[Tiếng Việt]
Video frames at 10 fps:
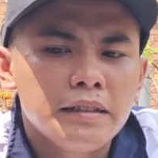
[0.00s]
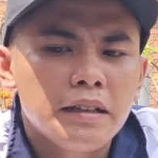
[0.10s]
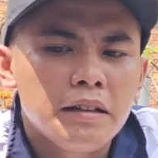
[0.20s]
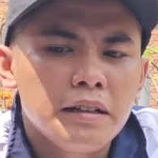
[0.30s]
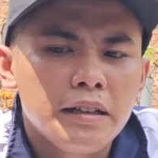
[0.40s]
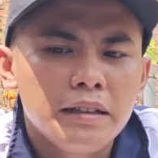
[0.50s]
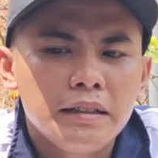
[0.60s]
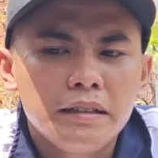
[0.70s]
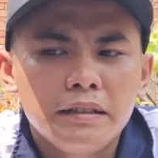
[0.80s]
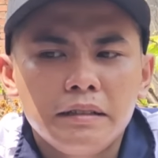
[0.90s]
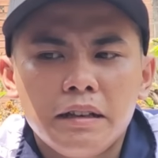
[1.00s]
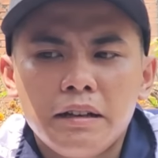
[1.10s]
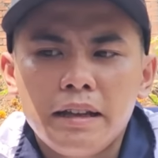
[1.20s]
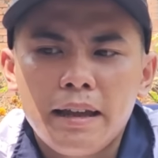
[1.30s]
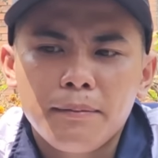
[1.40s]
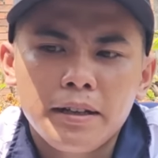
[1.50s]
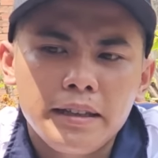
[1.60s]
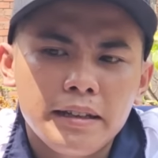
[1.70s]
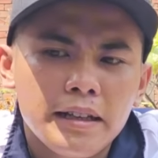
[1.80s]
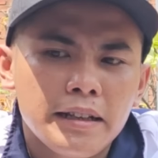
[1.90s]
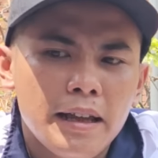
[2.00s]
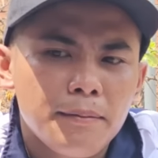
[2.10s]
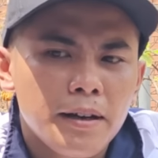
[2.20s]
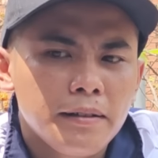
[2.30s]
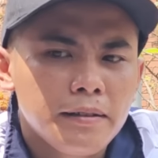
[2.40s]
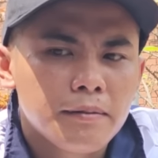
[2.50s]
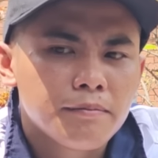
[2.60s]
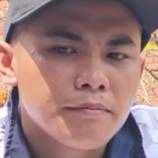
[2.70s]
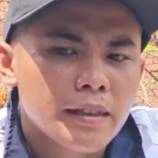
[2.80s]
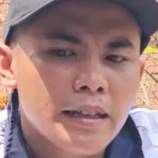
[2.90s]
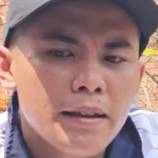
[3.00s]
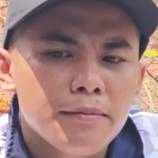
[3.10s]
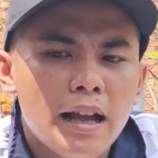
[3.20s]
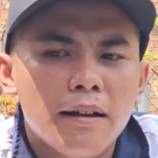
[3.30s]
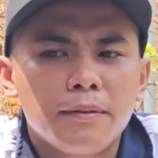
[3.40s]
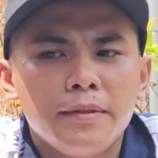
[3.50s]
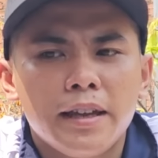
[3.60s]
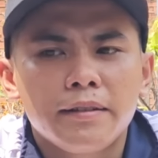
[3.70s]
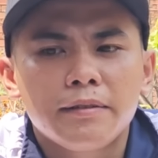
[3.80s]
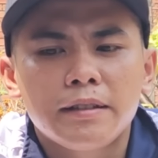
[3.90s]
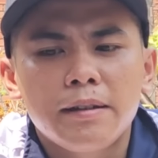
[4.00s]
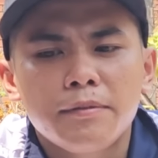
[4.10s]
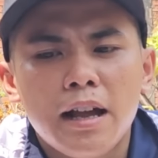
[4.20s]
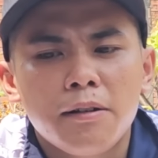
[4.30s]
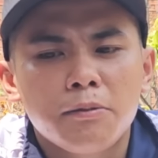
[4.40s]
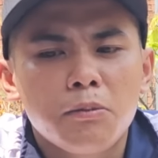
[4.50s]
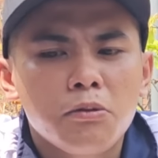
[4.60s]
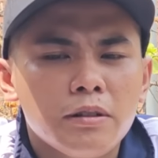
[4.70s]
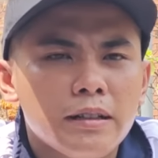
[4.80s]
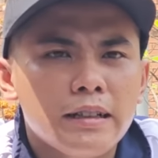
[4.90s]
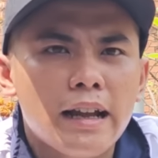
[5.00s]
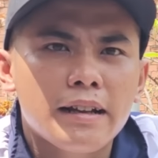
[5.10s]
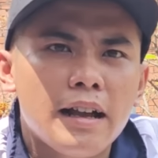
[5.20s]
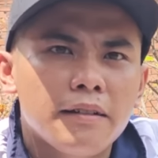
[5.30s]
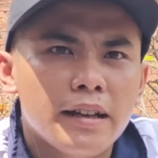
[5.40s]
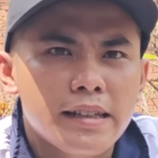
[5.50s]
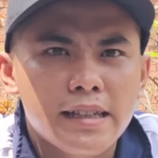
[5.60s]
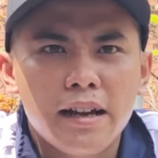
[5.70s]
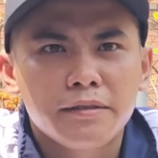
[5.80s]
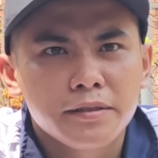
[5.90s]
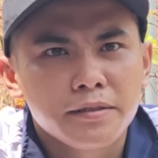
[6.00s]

Nó nói em á, nhắn tin em á, kiếm tao làm gì, kiếm tao cặt tao hay sao?